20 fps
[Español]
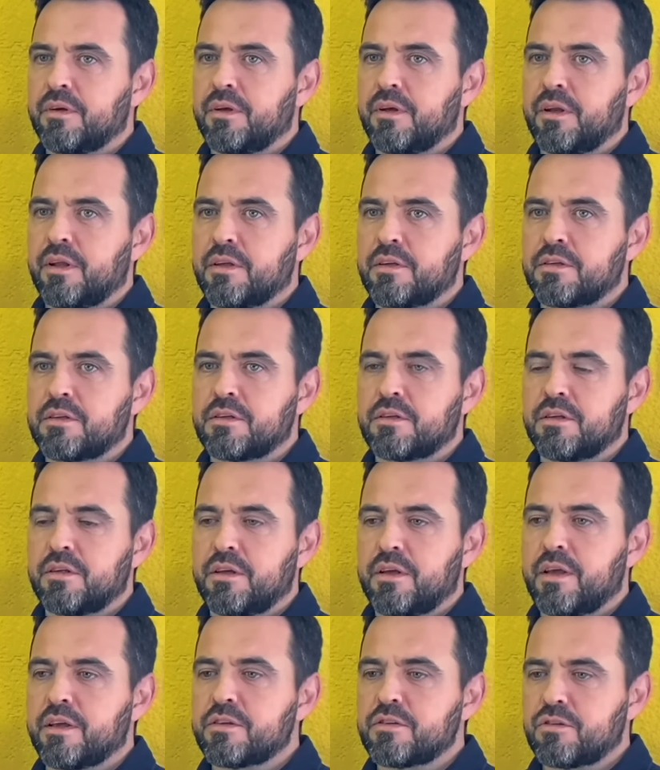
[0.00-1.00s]
Eres
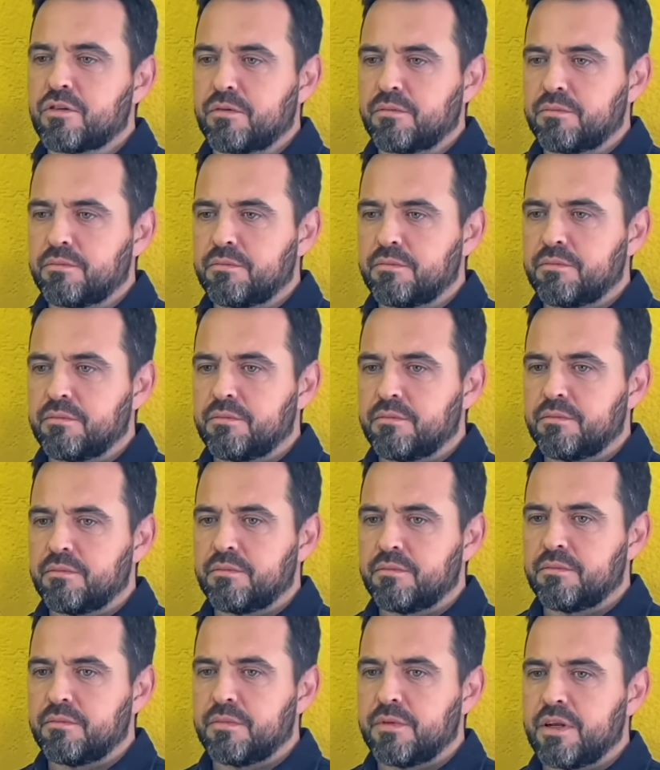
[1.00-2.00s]
esto,
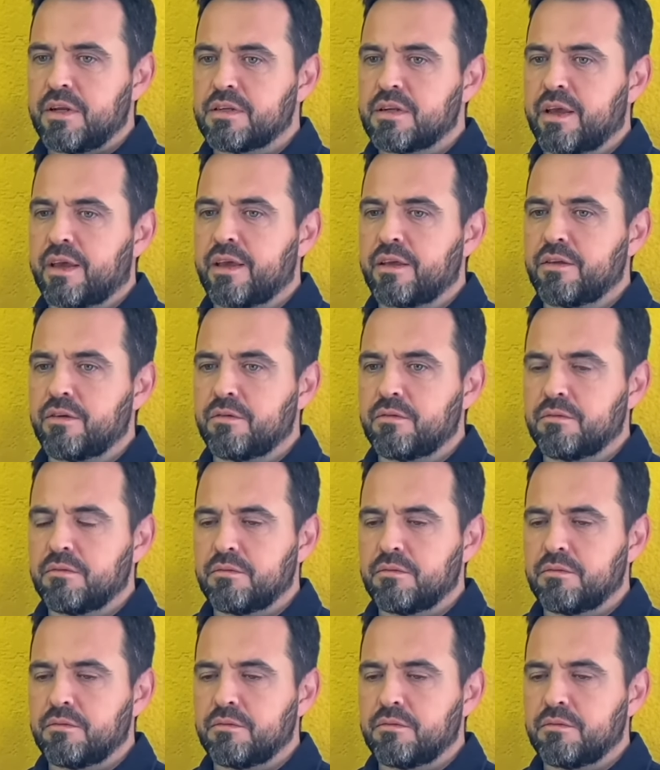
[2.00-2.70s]
eres aquello.